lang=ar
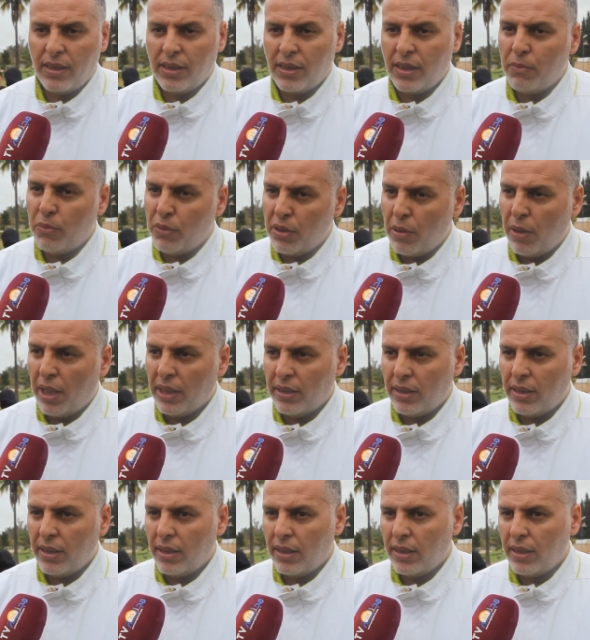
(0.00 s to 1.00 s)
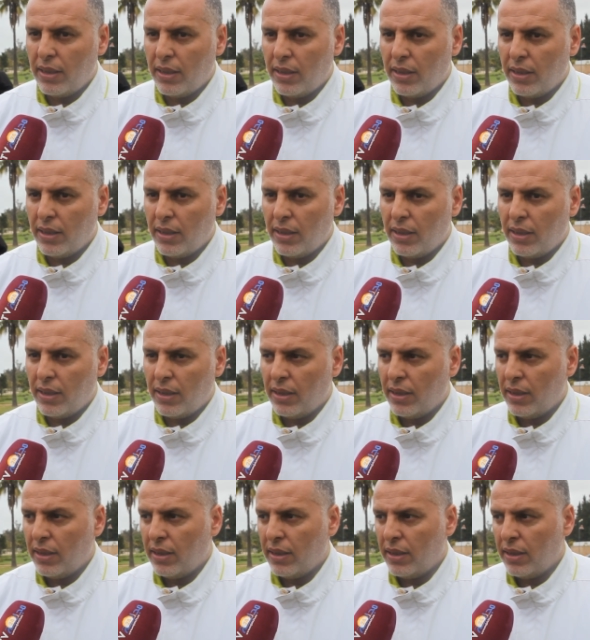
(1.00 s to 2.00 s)
جابوا لنا واحد
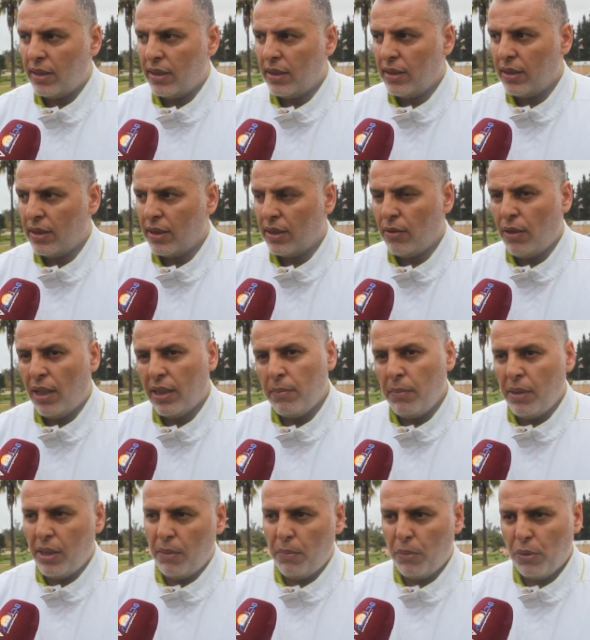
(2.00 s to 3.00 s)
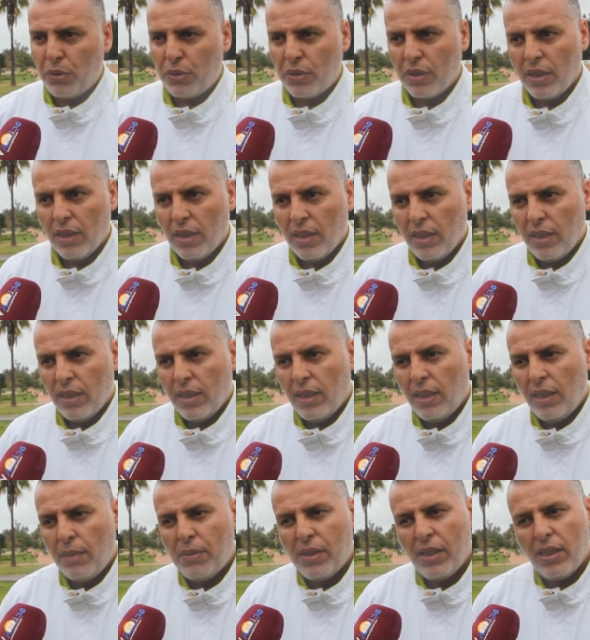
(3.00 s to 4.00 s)
آه، واحد ميني بيوس
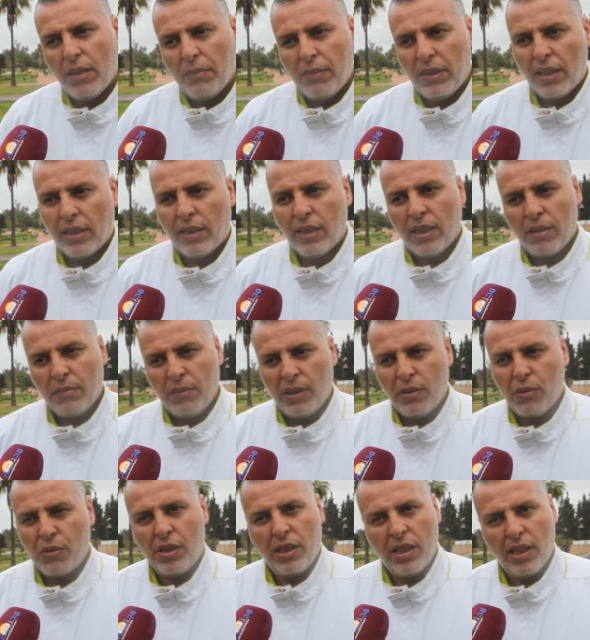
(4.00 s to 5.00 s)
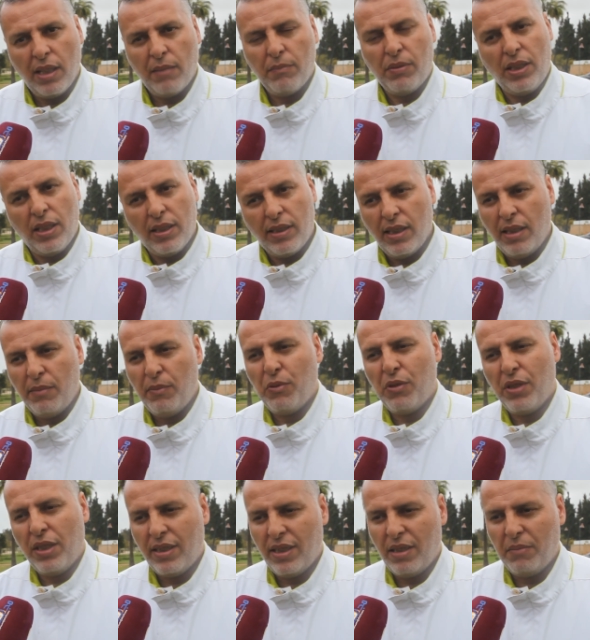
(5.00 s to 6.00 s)
اللي مشينا به للدار البيضاء وجينا مشينا سالمين
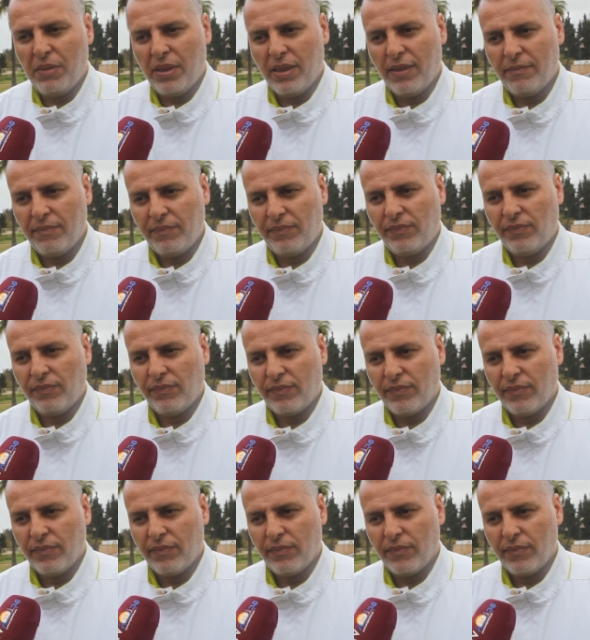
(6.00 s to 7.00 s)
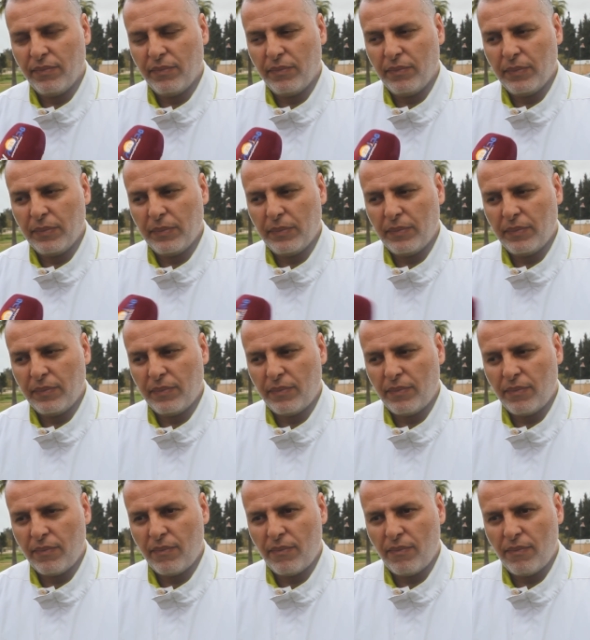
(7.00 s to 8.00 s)
وجينا سالمين شي
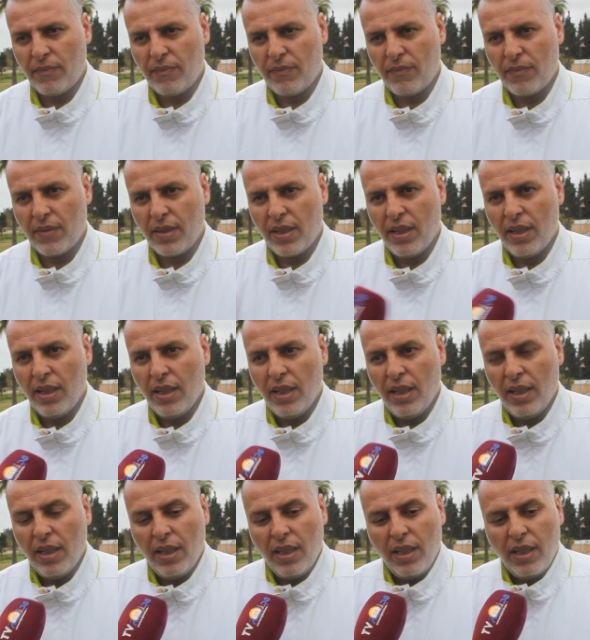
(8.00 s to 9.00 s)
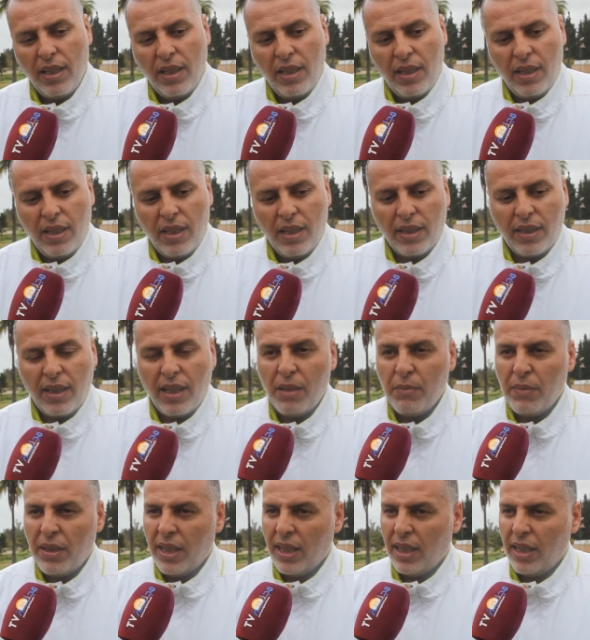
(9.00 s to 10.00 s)
كلمه اخيره استاذ
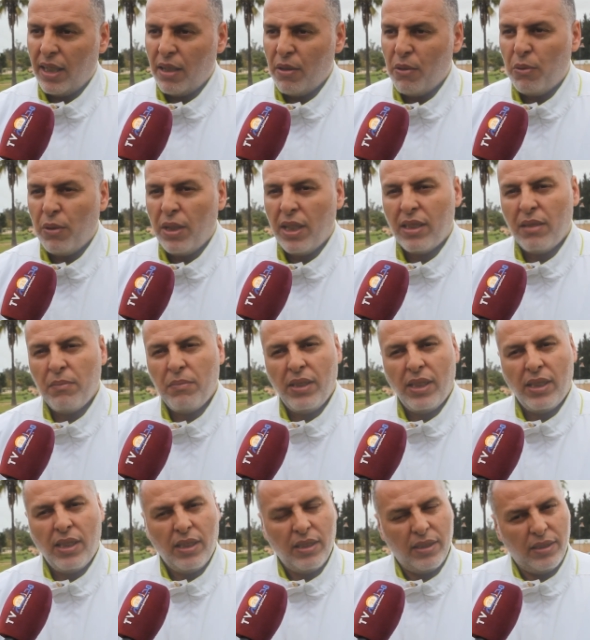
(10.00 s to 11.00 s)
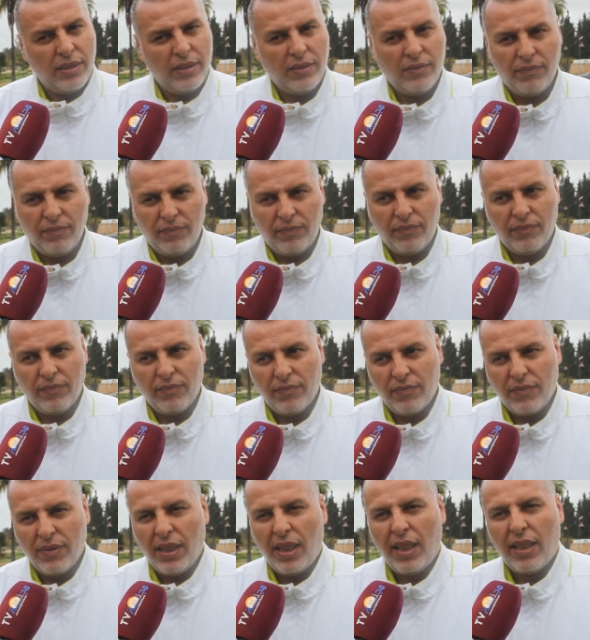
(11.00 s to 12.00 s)
الكلمه الاخيره هو هذه المدينه
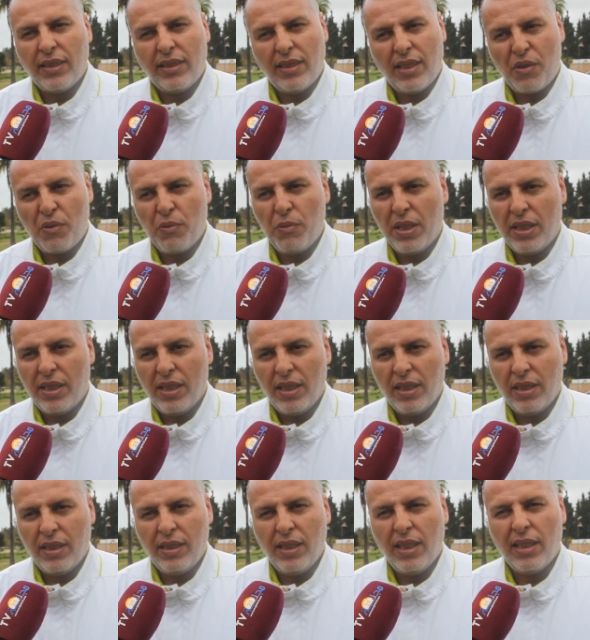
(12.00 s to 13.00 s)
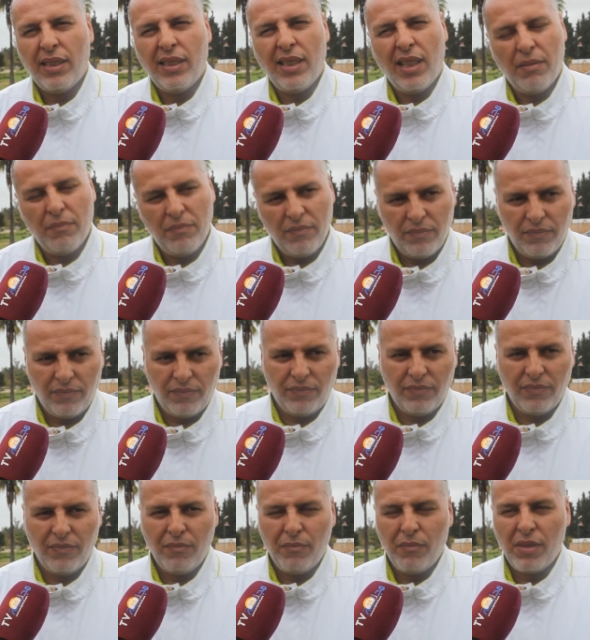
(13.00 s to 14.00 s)
خاصها شويه ديال ديال الدعم
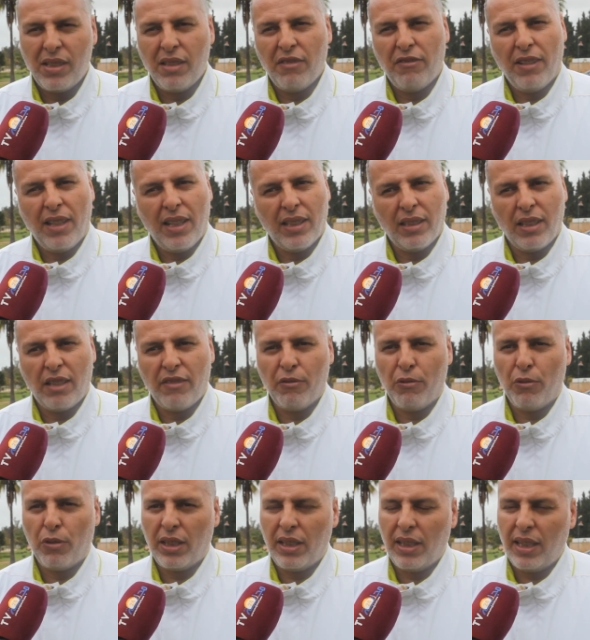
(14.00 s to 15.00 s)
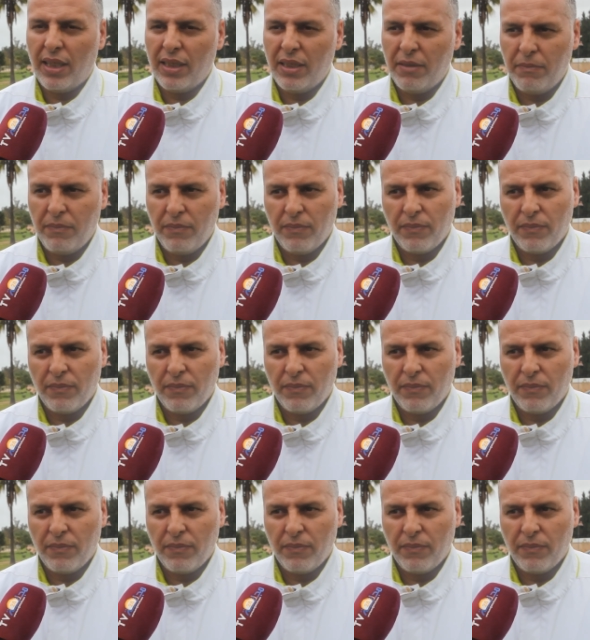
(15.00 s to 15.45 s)
ماشي فقط غير في كره القدم